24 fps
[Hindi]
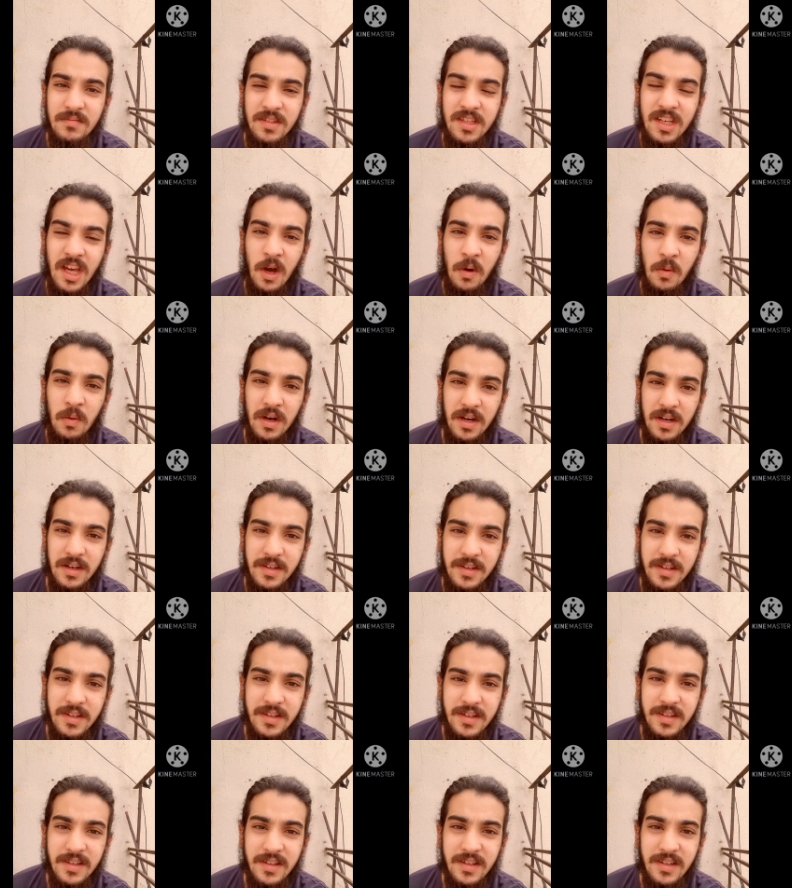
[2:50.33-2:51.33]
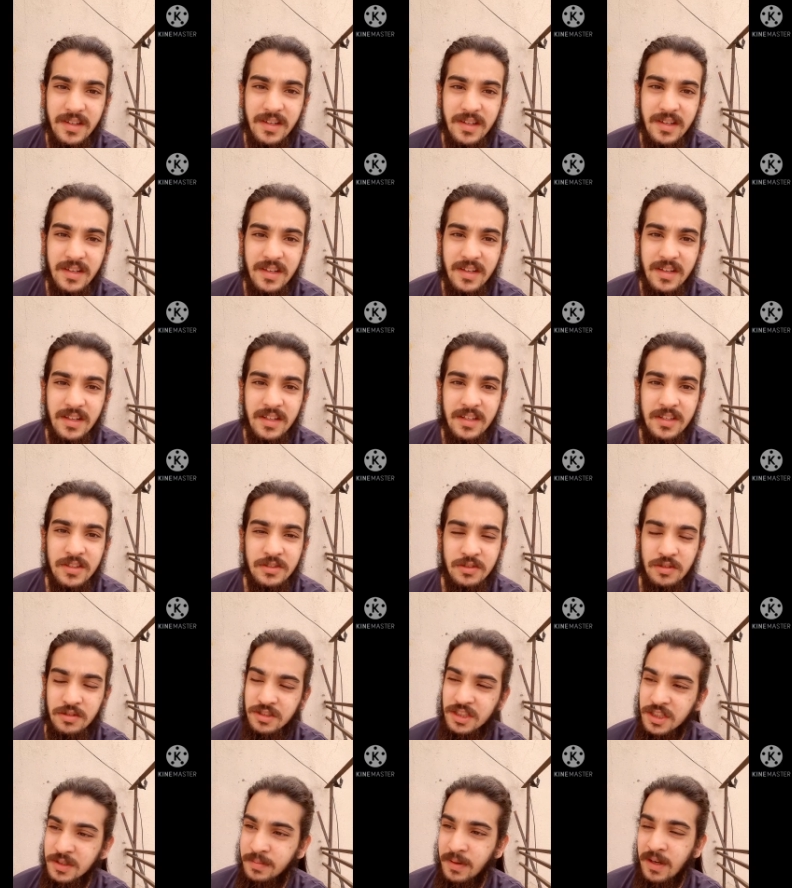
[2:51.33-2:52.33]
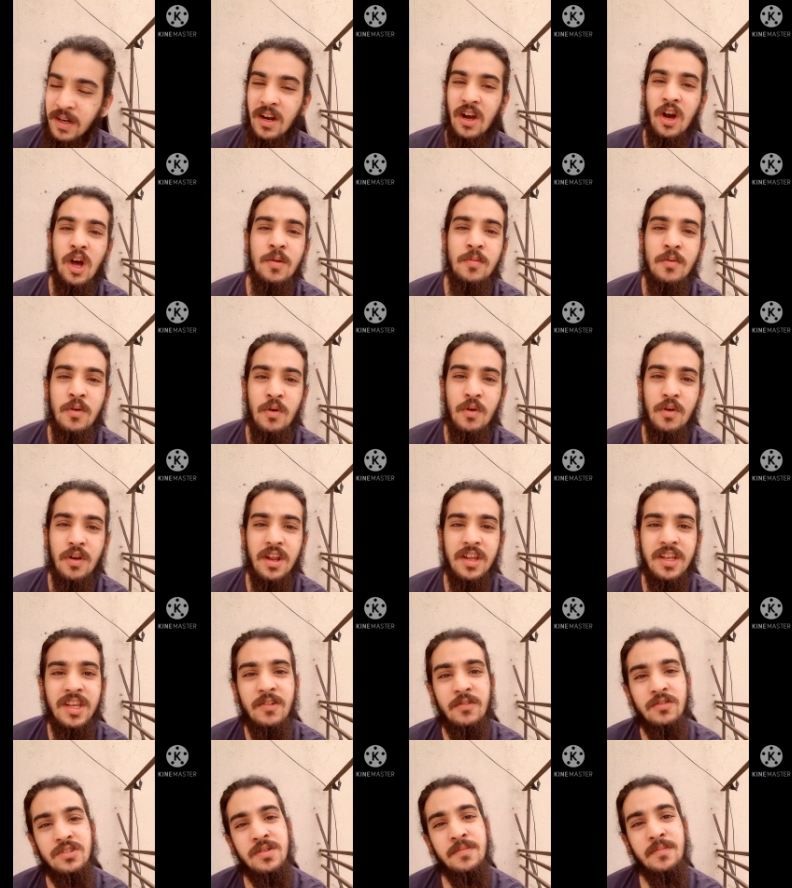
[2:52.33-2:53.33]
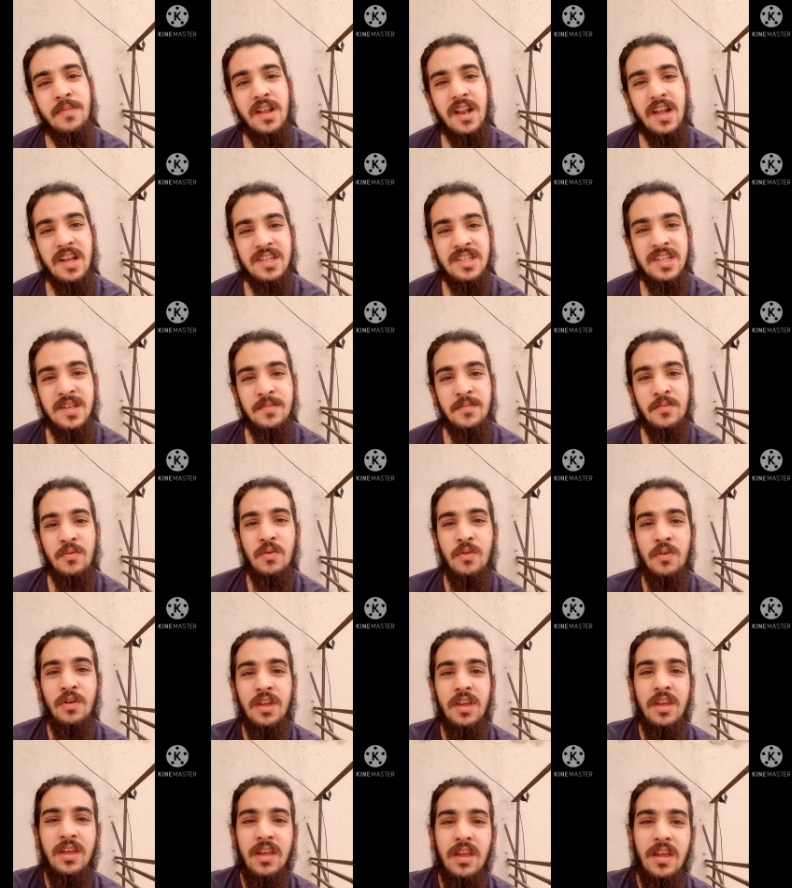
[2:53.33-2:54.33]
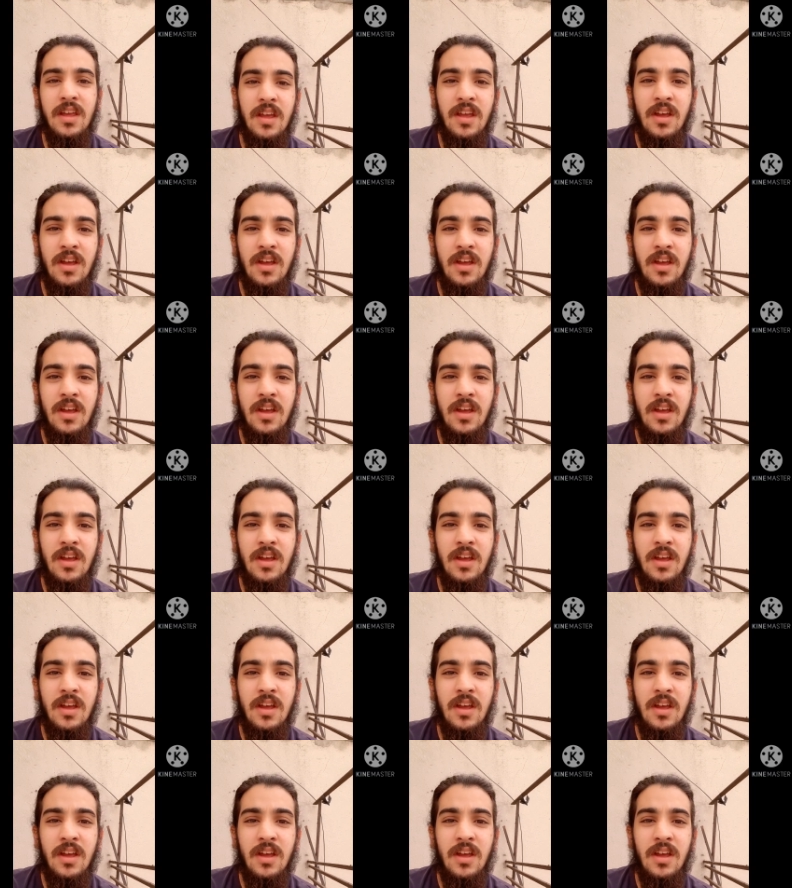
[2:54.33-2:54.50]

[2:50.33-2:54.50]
क्या हुआ जो चीज़ बंगाल में हो रही है वो चीज़ महाराष्ट्र में होगी